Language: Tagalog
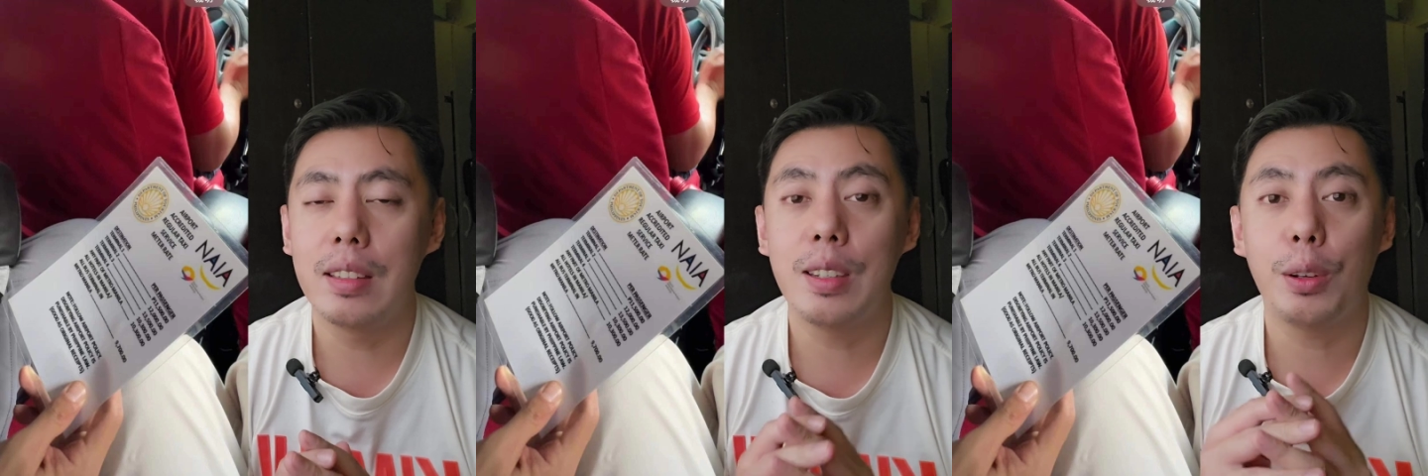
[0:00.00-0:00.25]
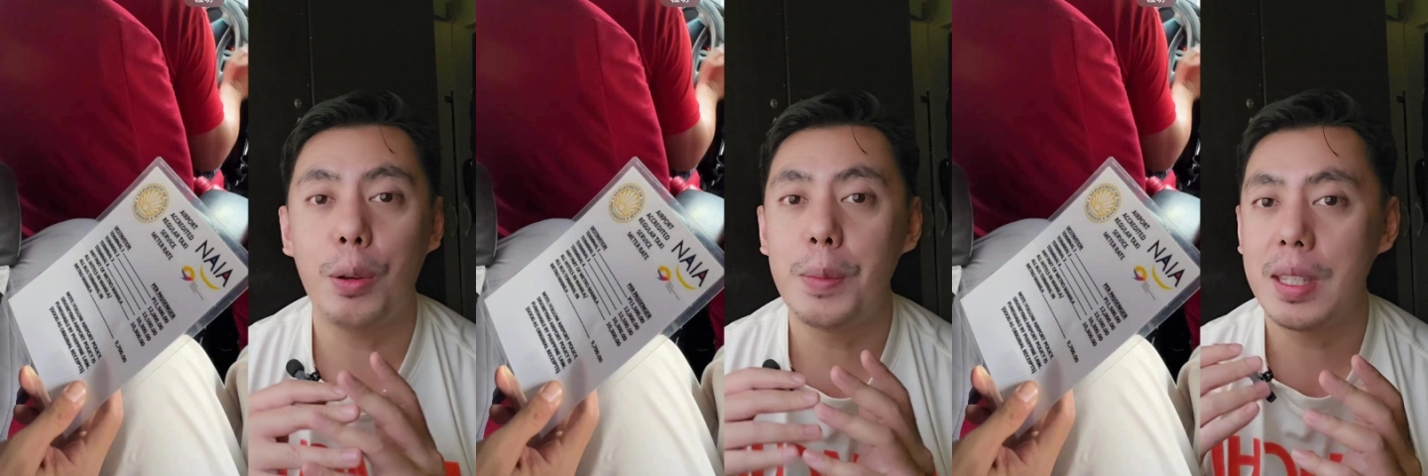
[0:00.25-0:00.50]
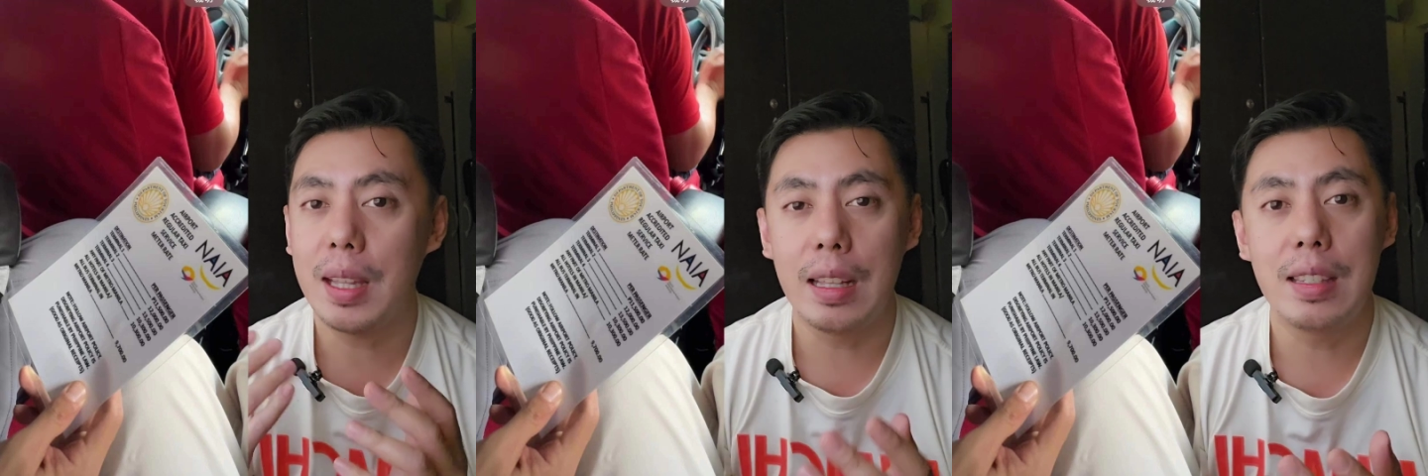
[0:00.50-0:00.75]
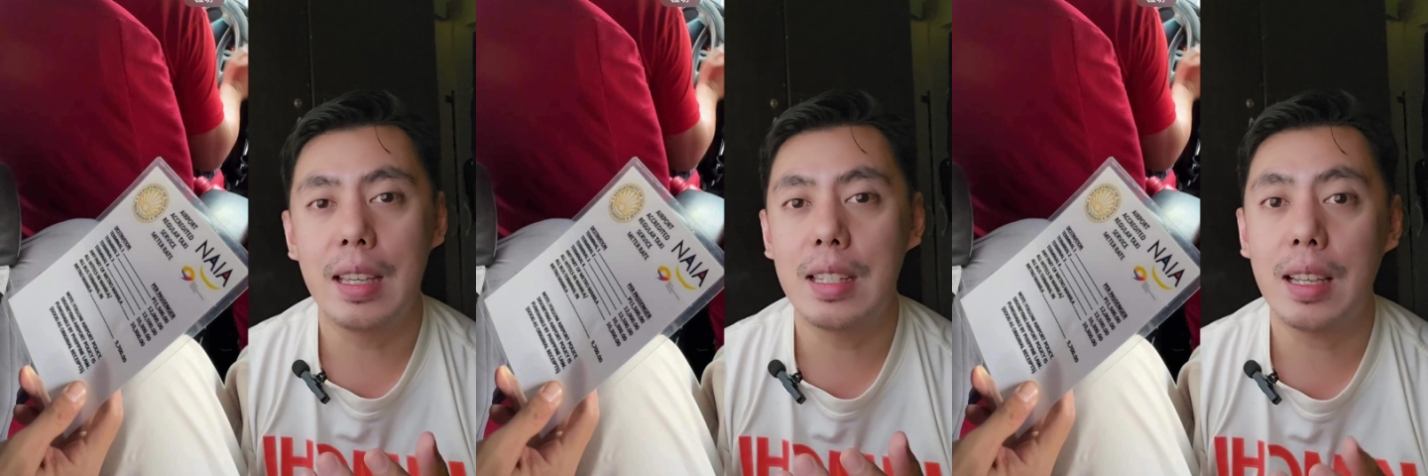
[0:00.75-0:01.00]

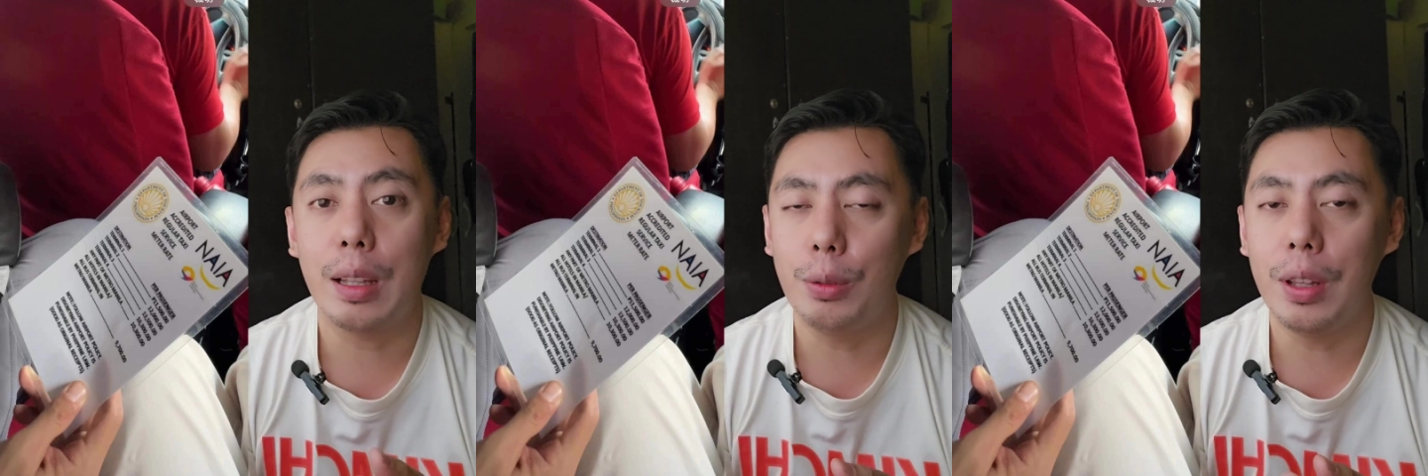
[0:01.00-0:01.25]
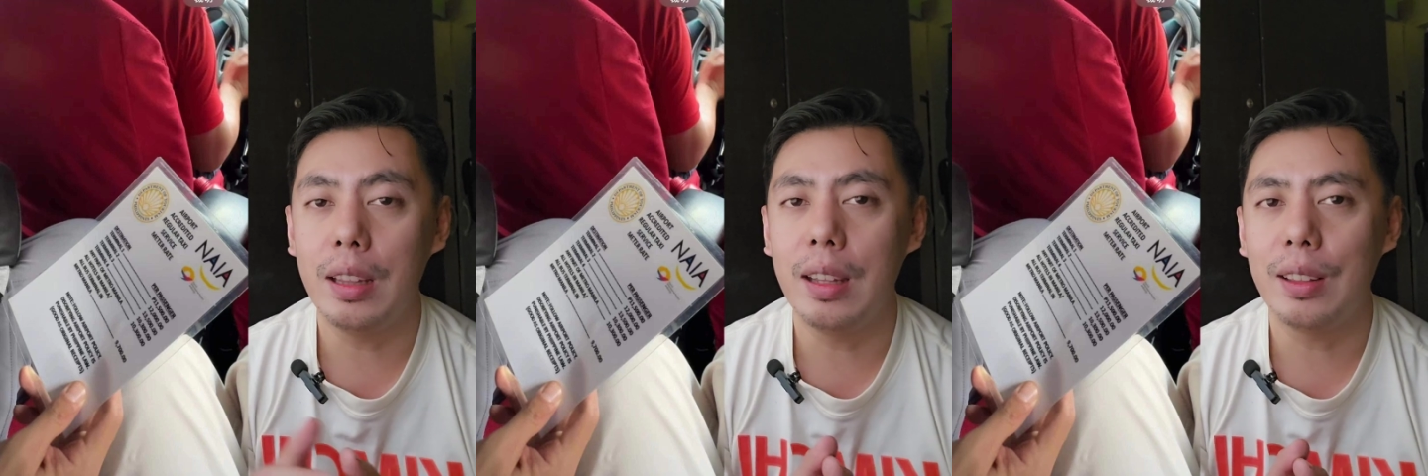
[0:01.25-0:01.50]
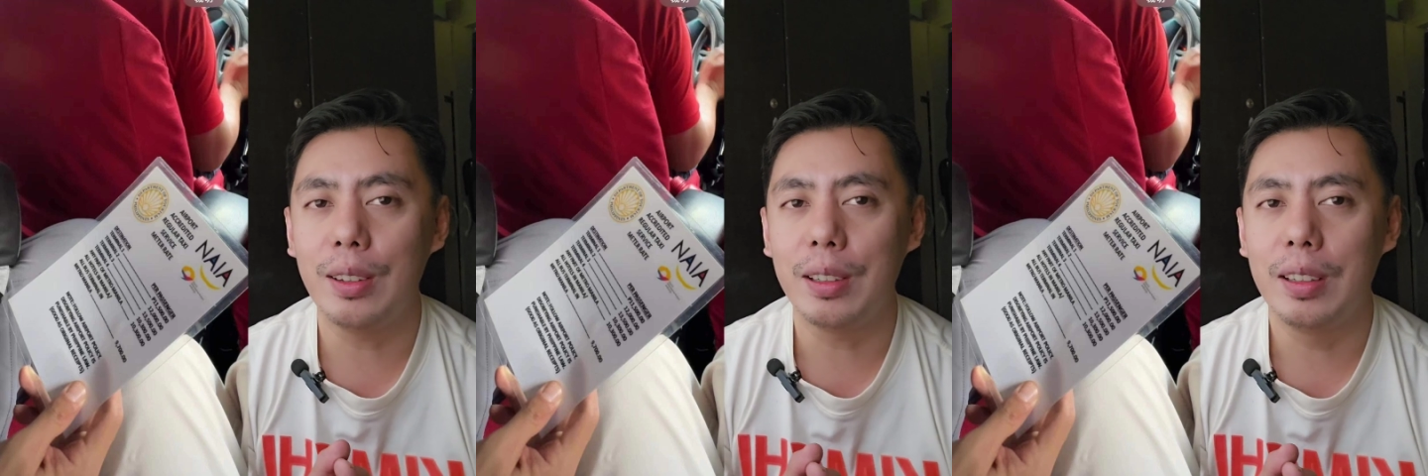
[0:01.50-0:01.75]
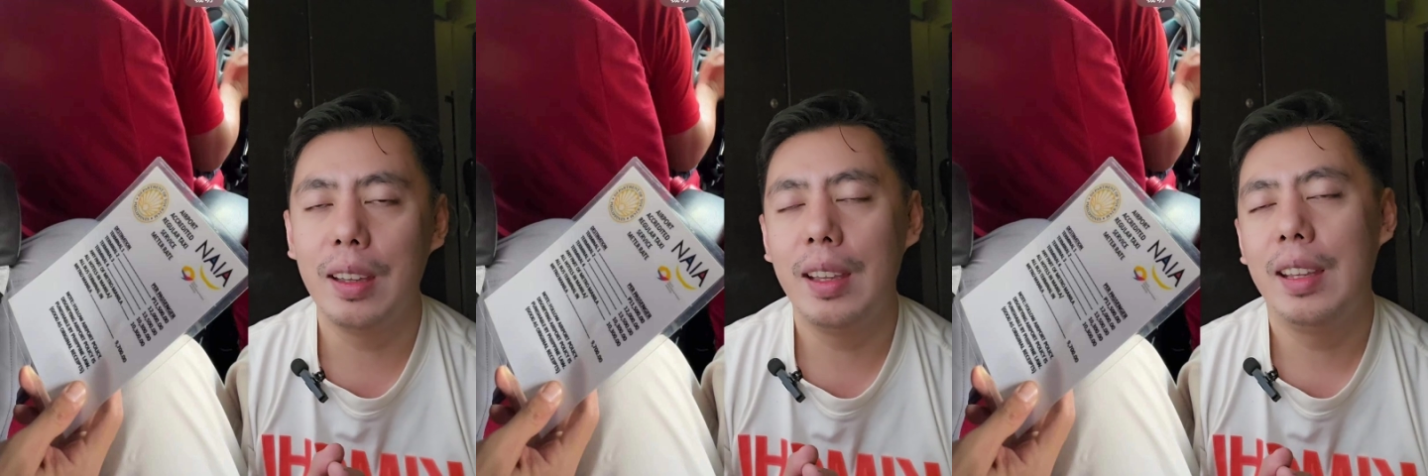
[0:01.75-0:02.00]
circumstances katulad
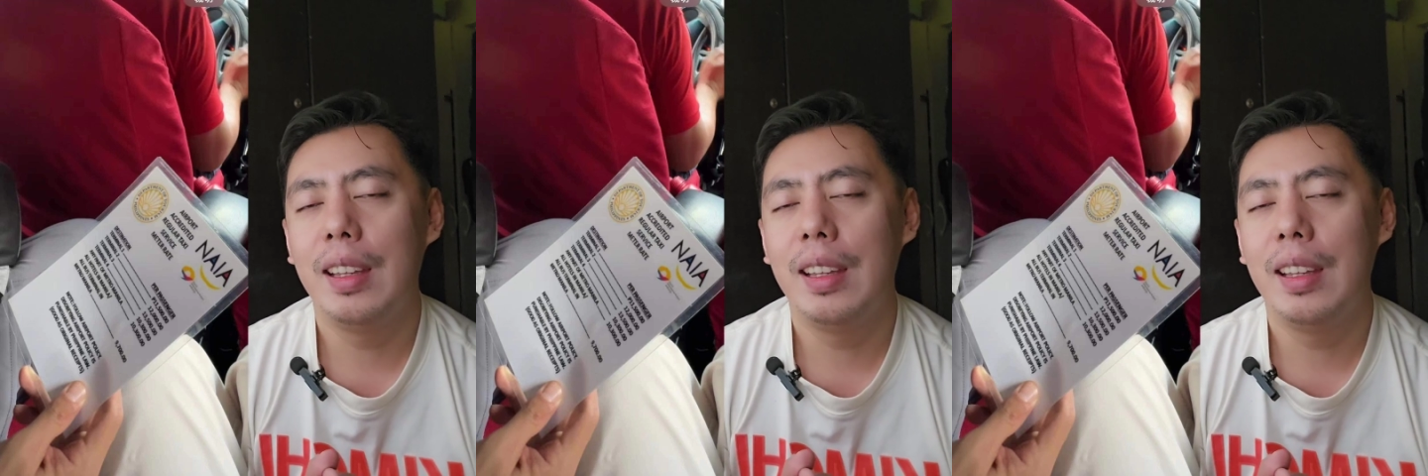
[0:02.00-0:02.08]
nito.